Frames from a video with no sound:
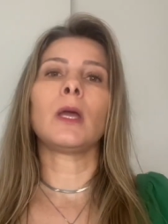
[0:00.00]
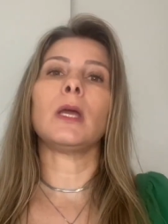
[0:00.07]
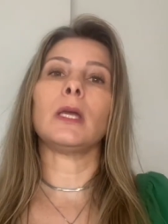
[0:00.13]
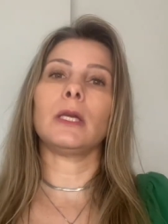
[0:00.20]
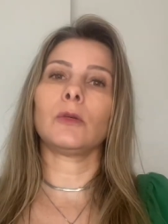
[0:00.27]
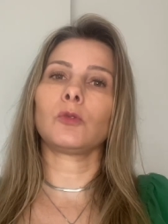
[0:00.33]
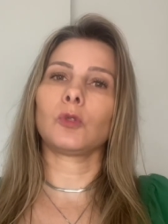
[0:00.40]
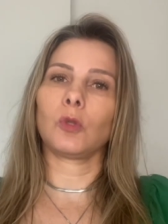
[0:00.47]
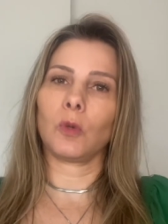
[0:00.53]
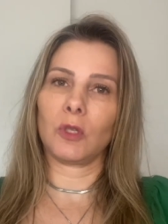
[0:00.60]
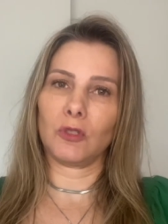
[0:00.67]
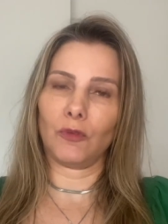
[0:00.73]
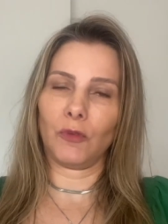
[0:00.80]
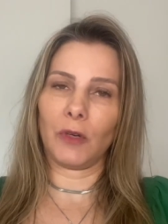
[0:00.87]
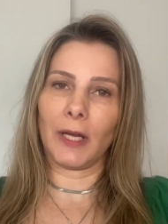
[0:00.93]
Eu sou
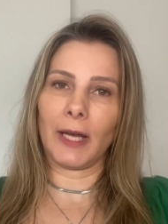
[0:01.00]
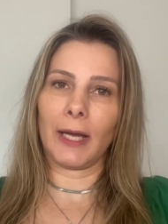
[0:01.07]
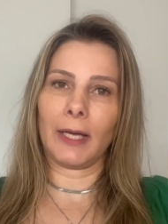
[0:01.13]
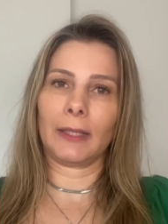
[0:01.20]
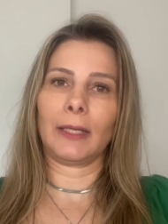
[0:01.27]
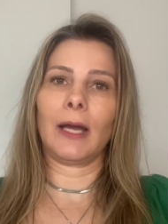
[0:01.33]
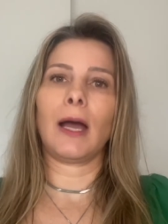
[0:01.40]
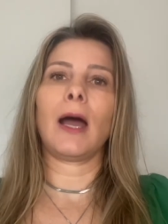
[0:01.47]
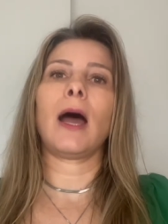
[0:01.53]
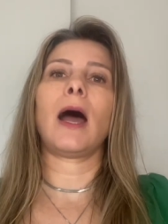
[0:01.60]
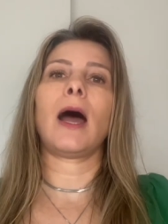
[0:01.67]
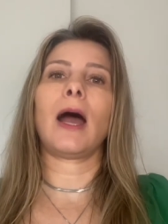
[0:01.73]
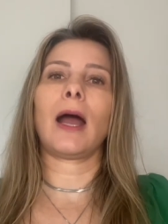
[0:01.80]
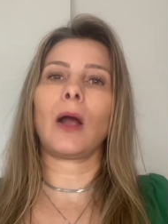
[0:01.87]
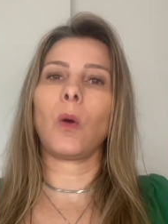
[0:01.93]
advogada
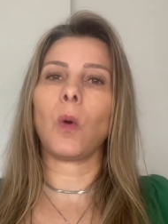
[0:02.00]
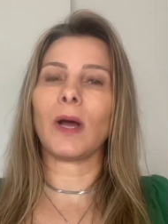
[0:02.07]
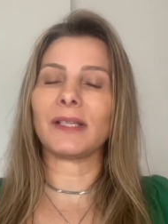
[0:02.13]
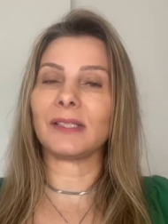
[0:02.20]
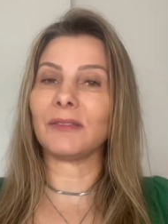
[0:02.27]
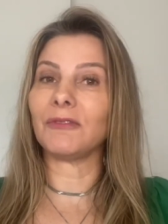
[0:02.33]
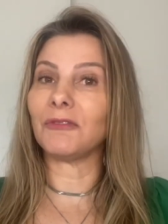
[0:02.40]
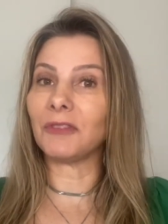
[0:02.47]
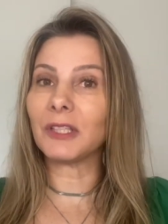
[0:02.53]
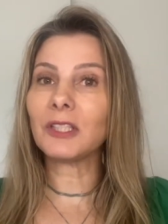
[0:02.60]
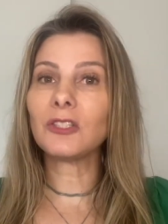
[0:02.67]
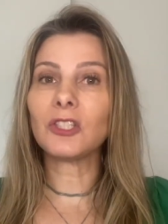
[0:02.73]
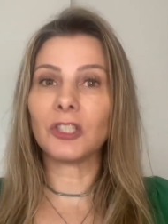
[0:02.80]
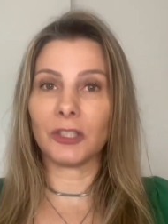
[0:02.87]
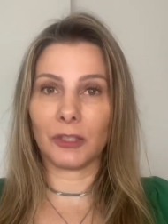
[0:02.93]
há quase
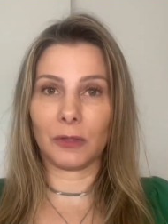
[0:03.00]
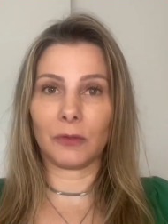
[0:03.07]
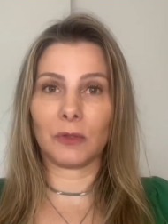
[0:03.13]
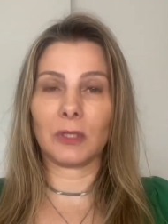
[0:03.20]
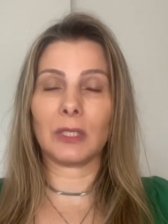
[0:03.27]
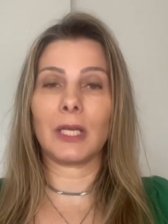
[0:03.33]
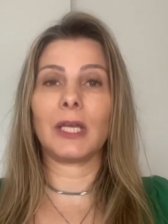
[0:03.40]
20 anos.